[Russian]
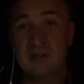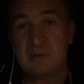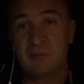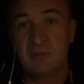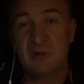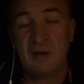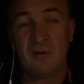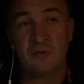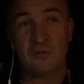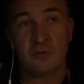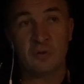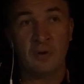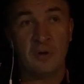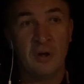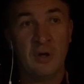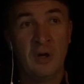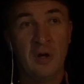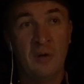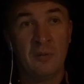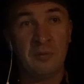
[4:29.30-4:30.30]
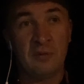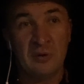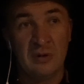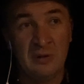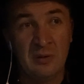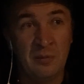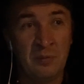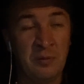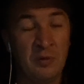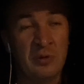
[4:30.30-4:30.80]
семья, все.
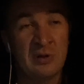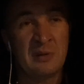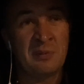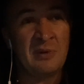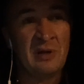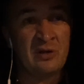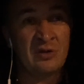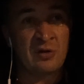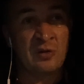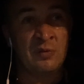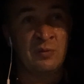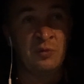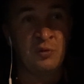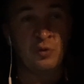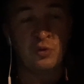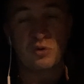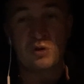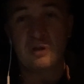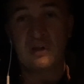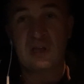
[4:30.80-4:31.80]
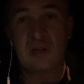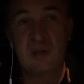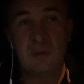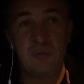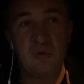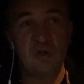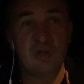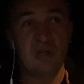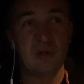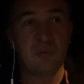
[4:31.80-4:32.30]
И плюс, опять же, ему нужна
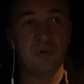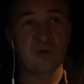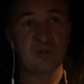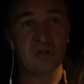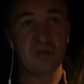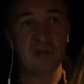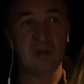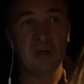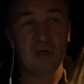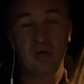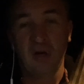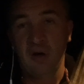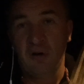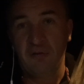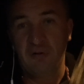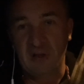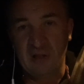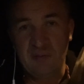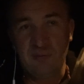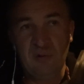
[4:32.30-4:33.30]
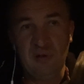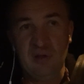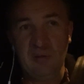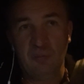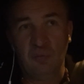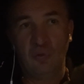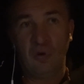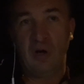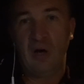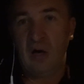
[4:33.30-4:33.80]
экономичная машина. Возьми
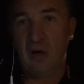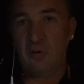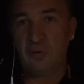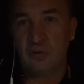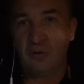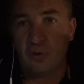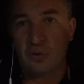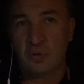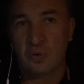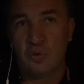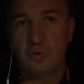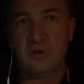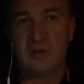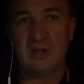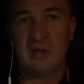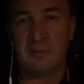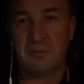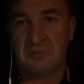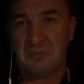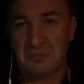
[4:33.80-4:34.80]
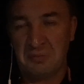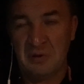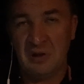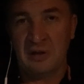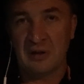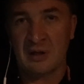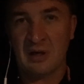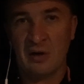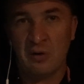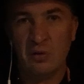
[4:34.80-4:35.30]
ему Audi Q7.
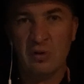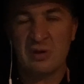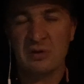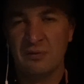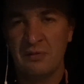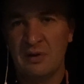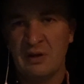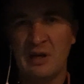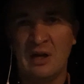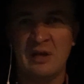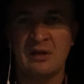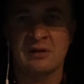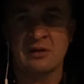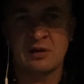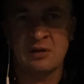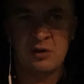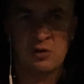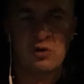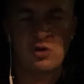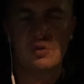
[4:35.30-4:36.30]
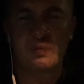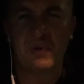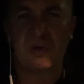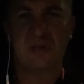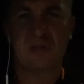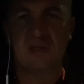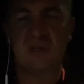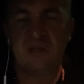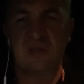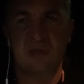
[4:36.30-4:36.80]
Блин, хороший вариант, хороший
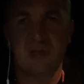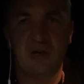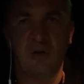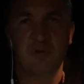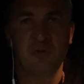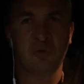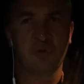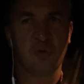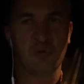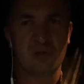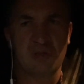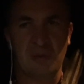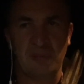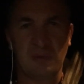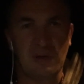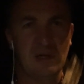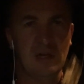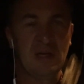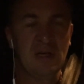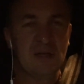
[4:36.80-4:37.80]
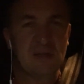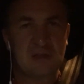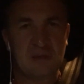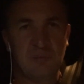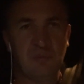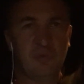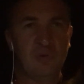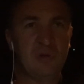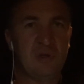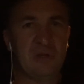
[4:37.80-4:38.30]
паркетник Audi Q7.
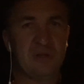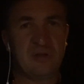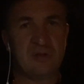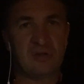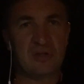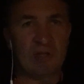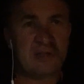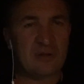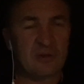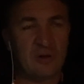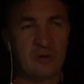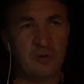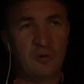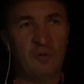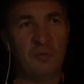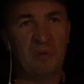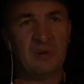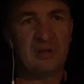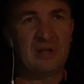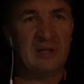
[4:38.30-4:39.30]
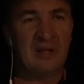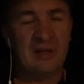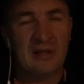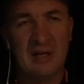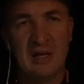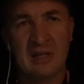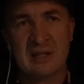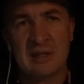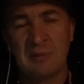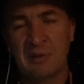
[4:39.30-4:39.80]
Тем более сейчас э, новый ну, модельный
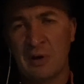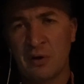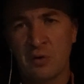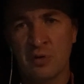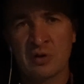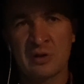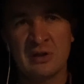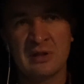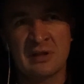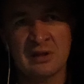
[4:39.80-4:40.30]
ряд, там хорошие